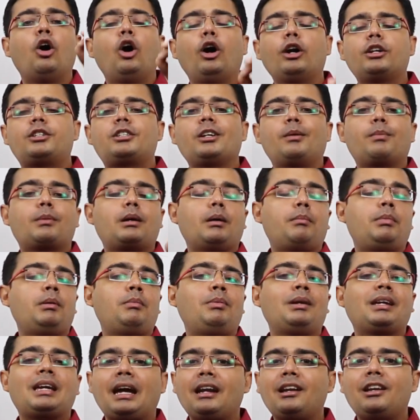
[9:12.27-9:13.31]
और जब कभी
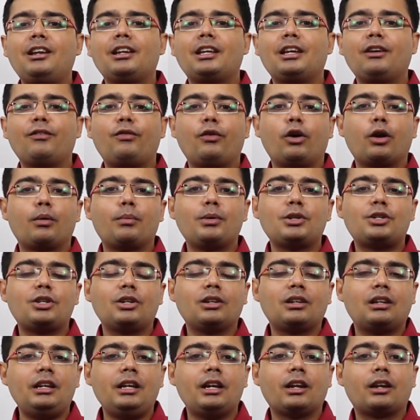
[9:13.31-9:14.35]
भी कैंडल के फॉर्मेशन
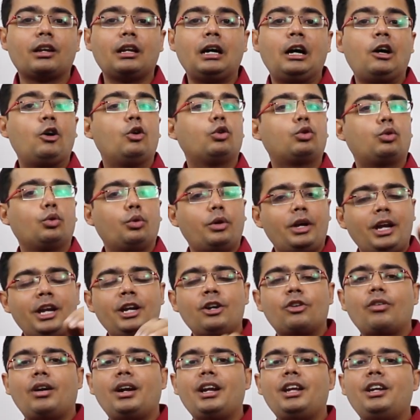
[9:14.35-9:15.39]
क्लियर ना हो तो
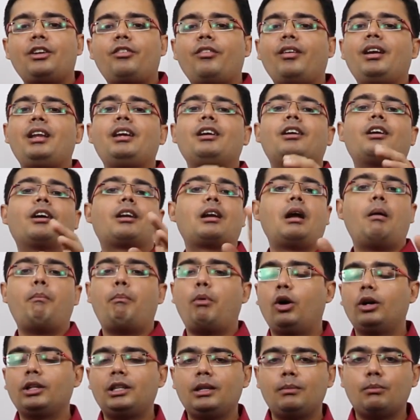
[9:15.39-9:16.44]
इंट्राडे ट्रेडिंग करना
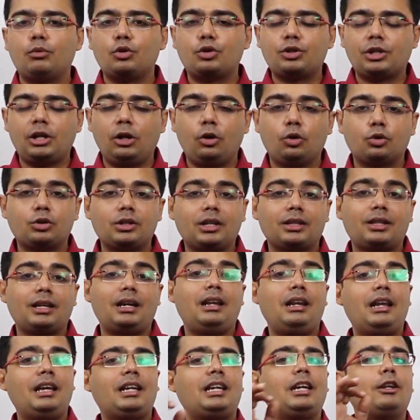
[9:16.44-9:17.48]
बहुत ही मुश्किल हो जाता
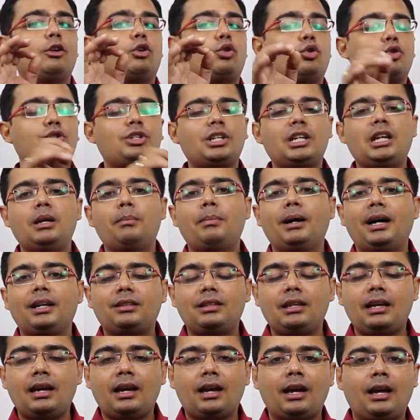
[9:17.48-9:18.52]
है लेकिन खुशी की
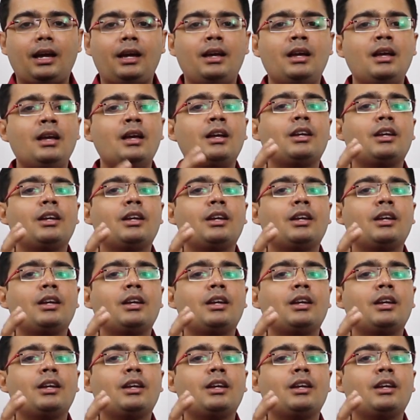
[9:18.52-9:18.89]
बात यह है